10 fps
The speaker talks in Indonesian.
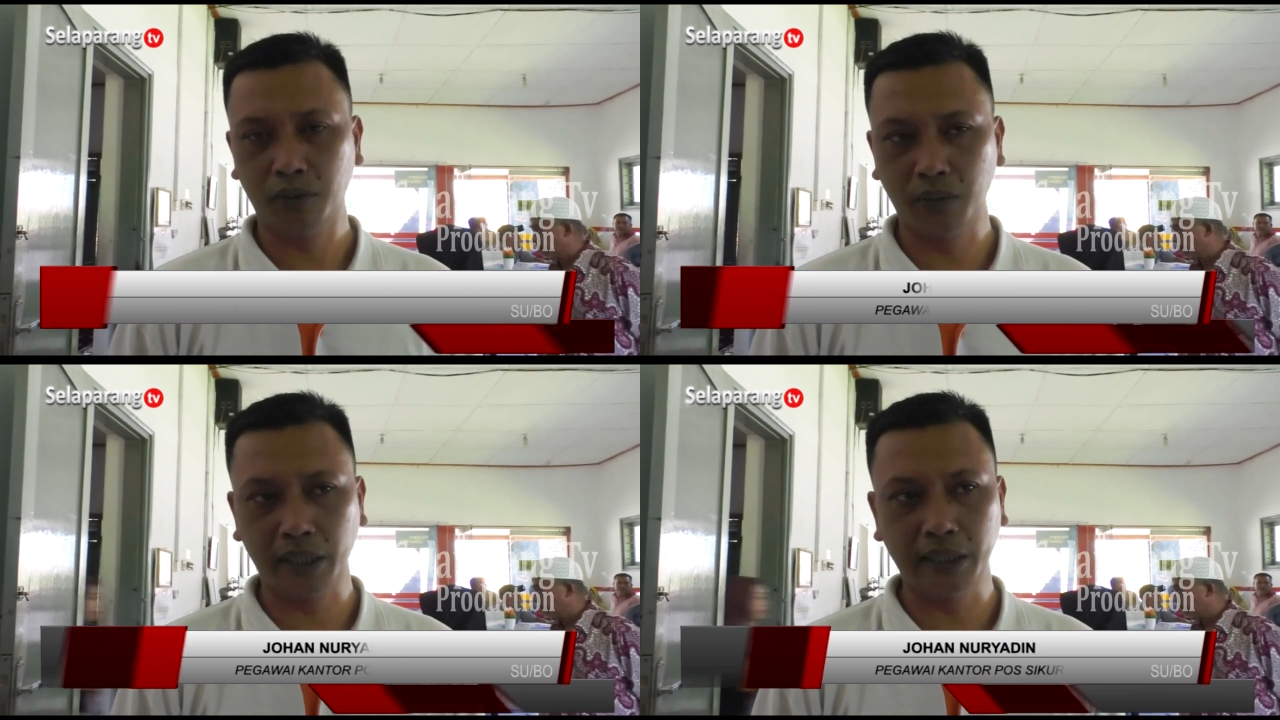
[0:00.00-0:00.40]

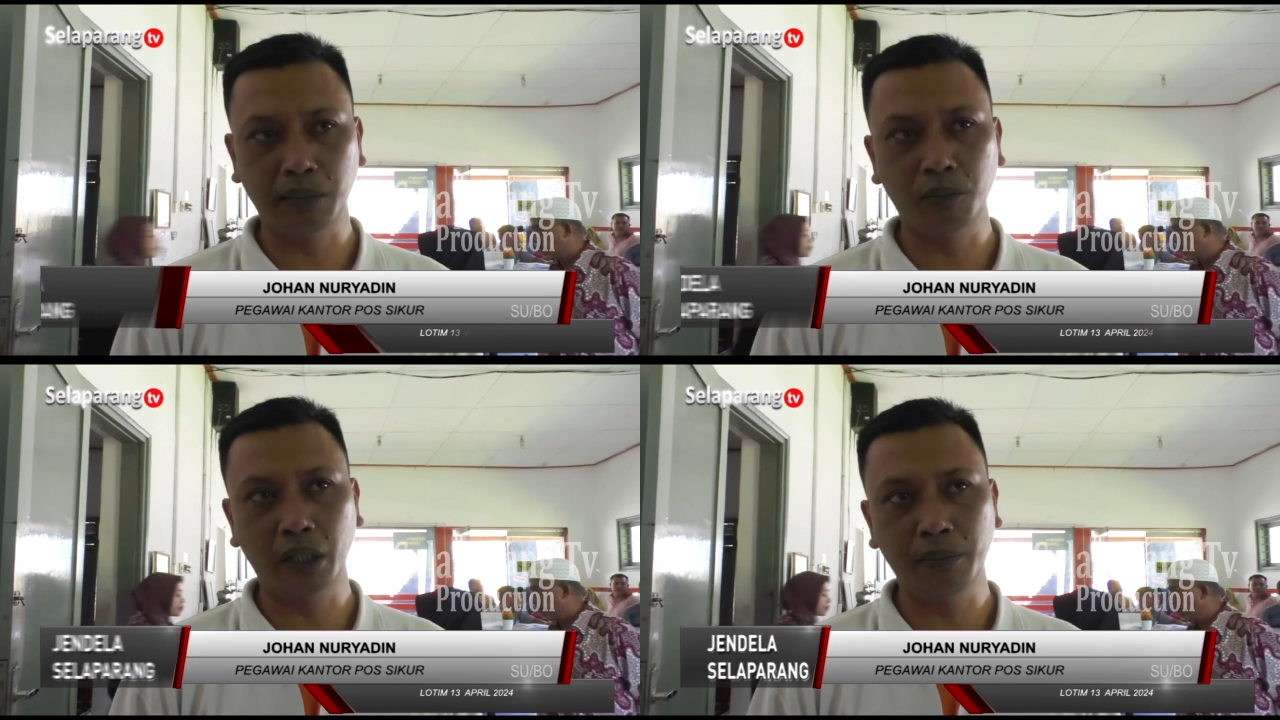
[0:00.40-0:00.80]
Sudah
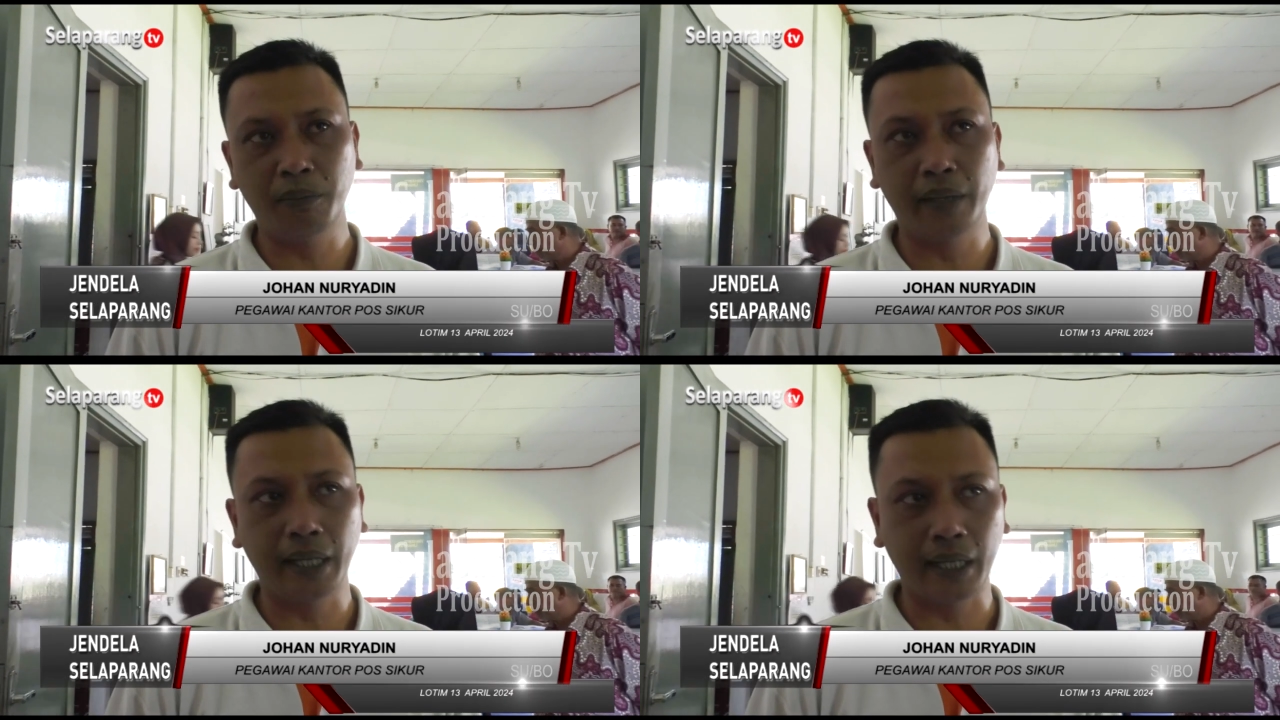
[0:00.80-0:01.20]
kita mulai
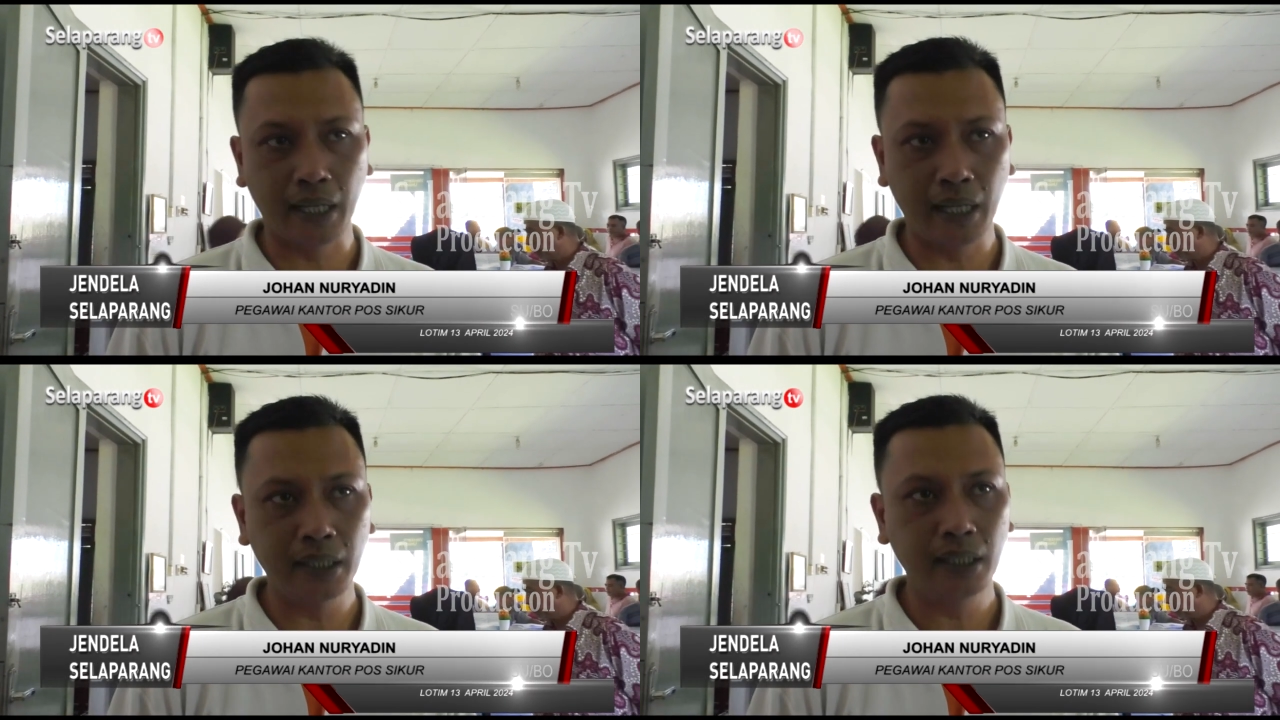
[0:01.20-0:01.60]

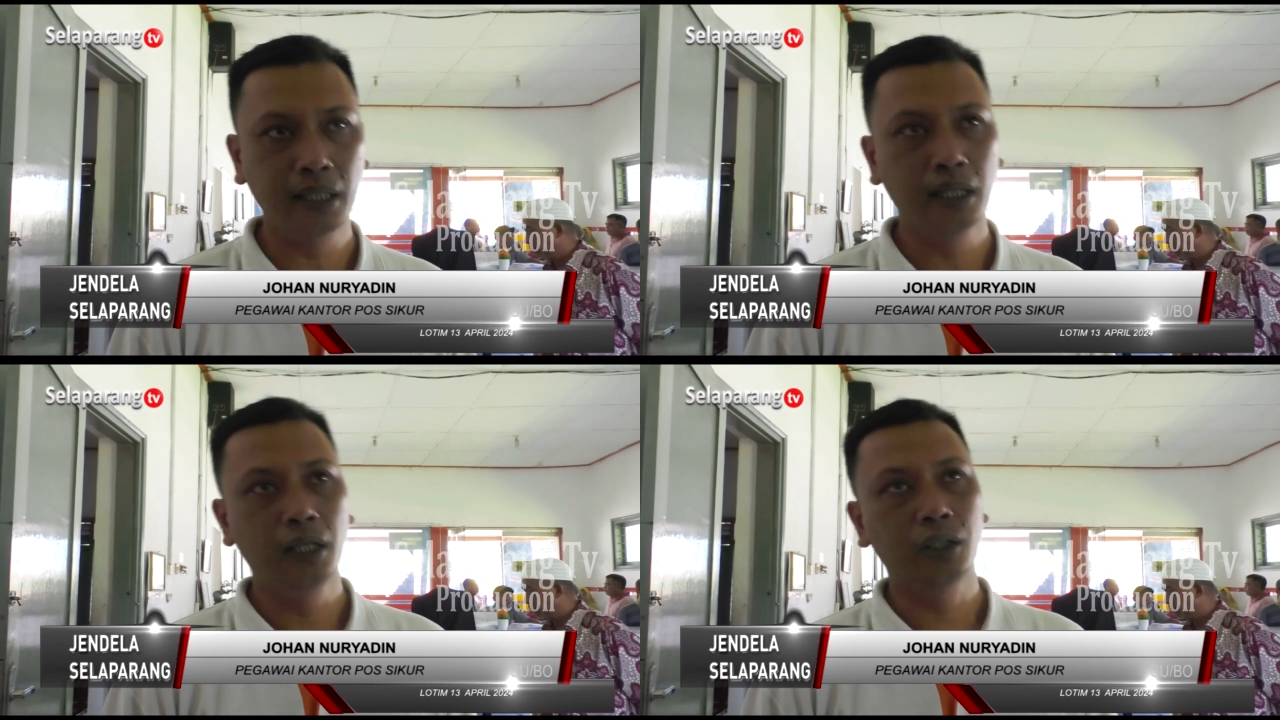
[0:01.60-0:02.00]
pembayaran,
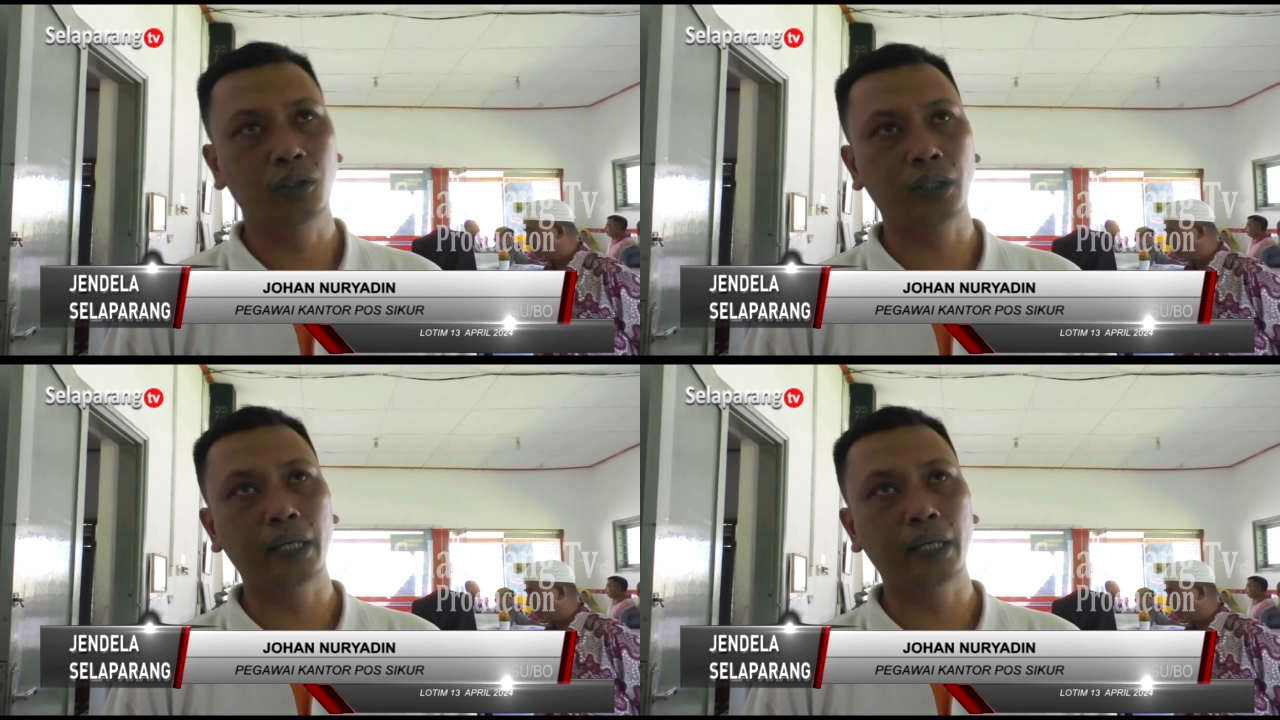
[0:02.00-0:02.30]
terus